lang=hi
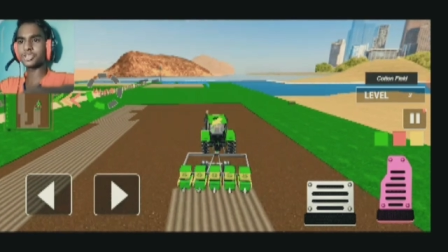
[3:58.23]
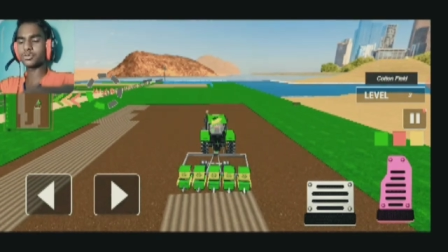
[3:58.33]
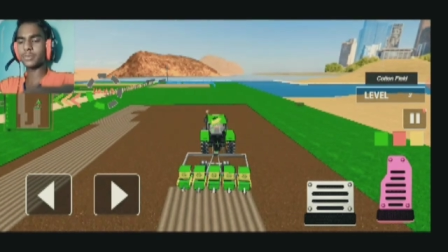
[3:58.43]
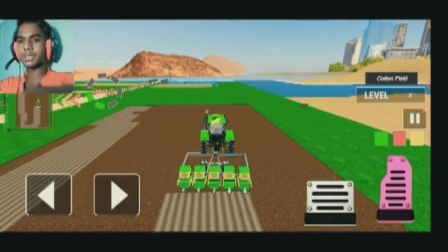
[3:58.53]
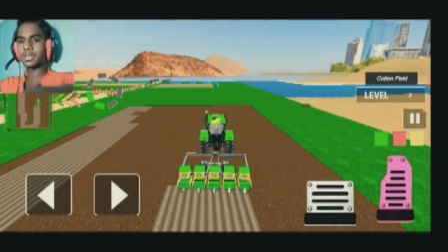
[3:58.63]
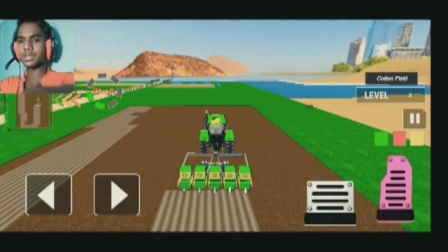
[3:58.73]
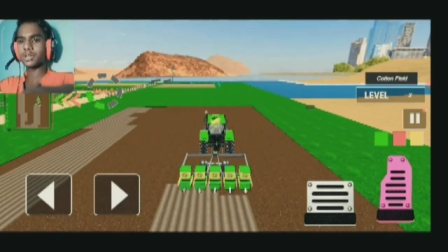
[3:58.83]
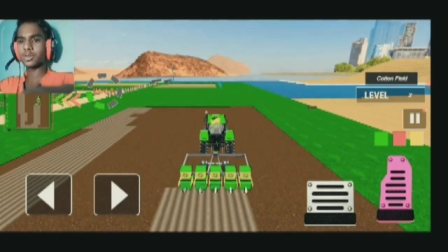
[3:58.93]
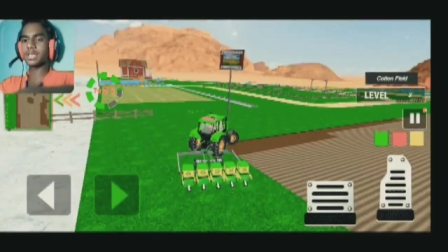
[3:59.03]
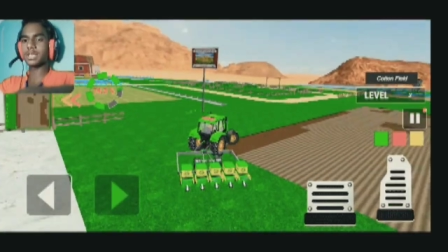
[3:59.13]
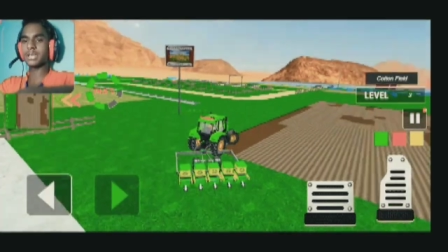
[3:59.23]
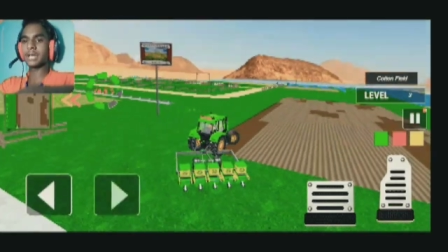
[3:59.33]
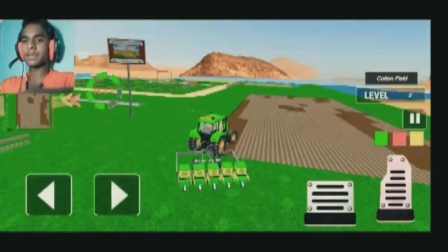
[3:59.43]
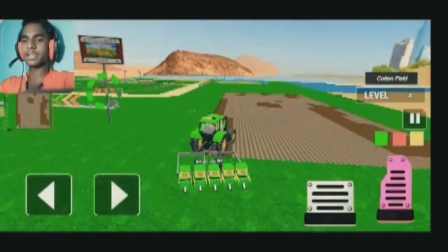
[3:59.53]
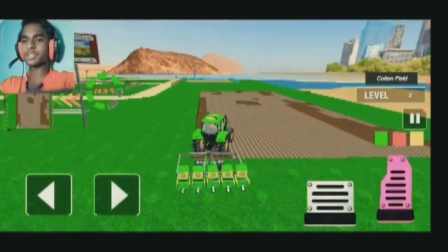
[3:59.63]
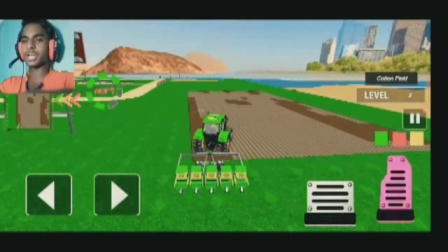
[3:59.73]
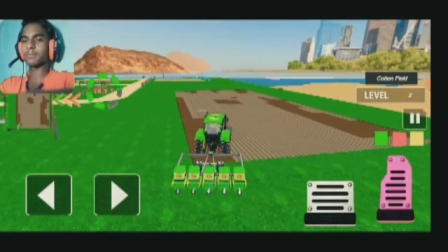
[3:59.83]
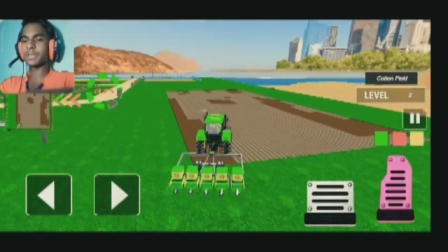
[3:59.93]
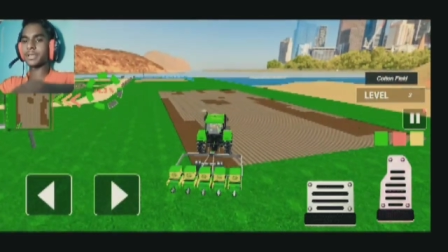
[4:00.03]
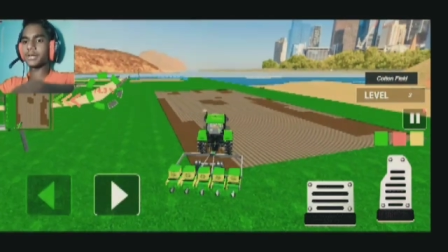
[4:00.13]
पच्चीस हुआ अभी ले भैया हो
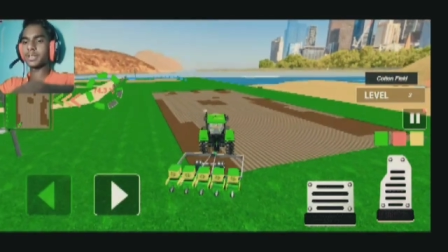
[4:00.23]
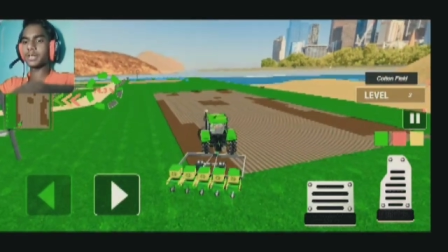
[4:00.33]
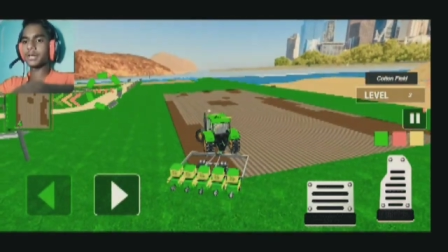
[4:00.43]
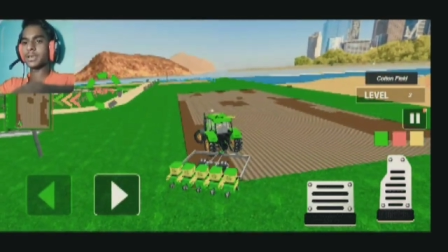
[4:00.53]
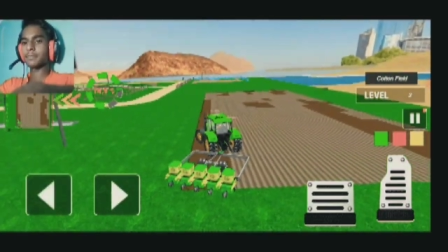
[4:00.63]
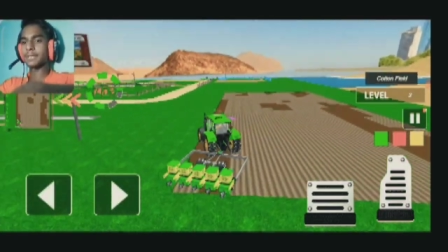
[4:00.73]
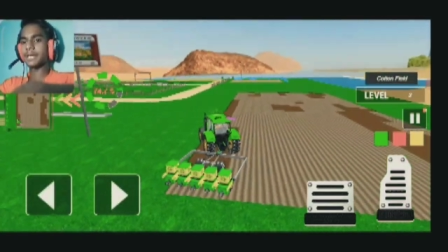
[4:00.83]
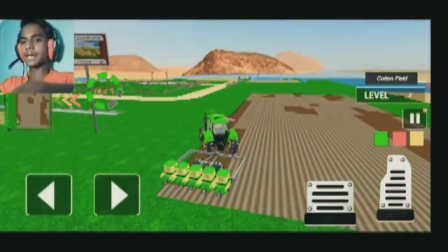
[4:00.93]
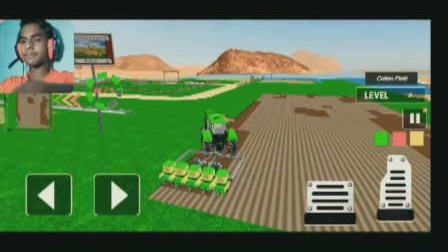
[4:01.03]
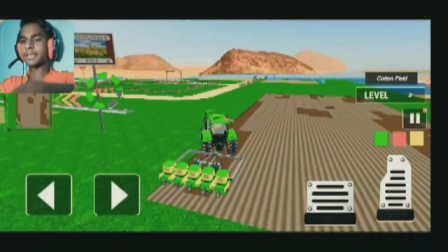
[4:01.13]
जाएगा कम्प्लीट कम्प्लीट